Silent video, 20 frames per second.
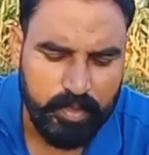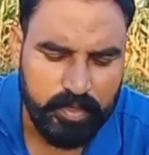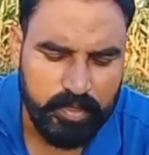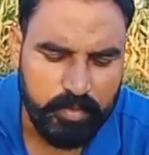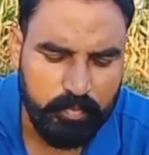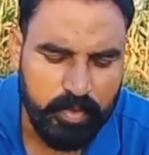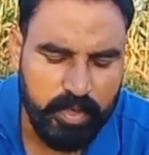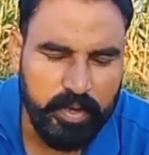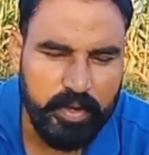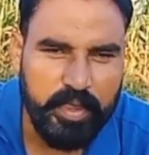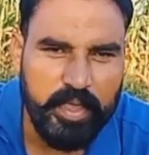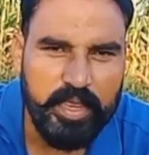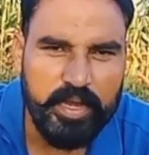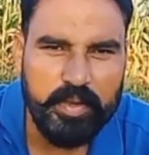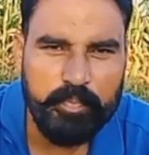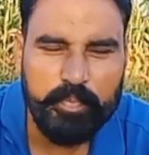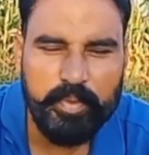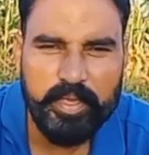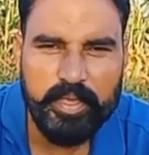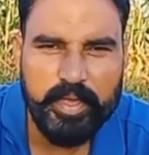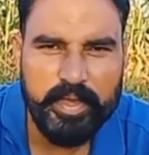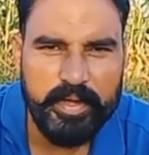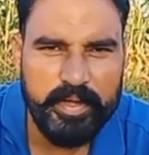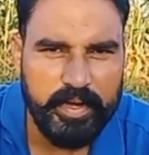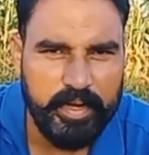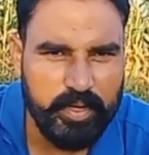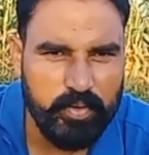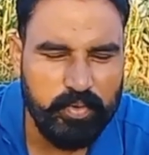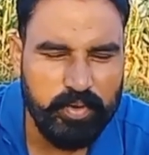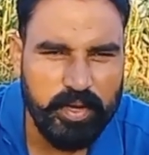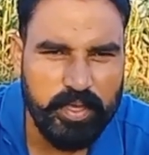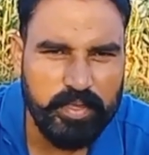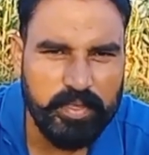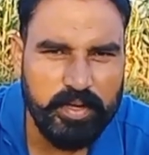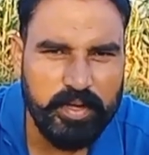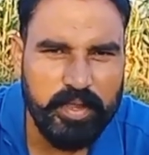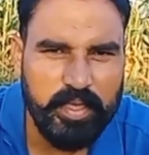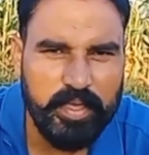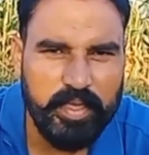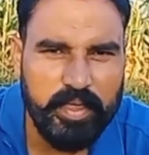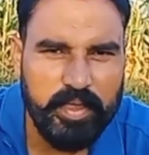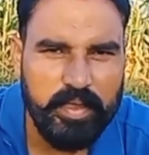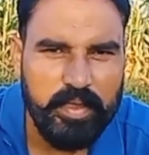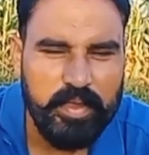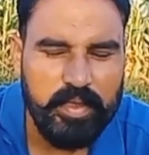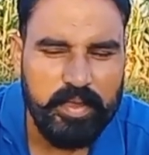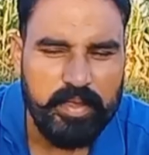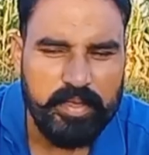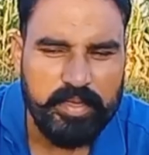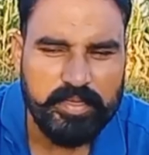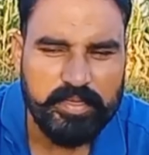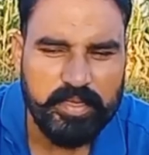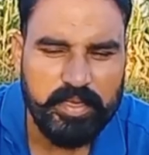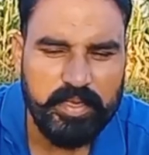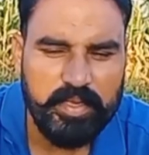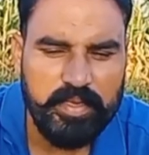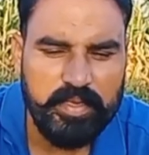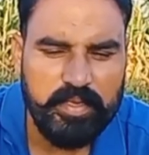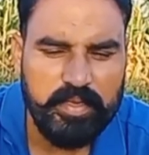इसमें एन पी के डेढ़ गुना देना है इसकी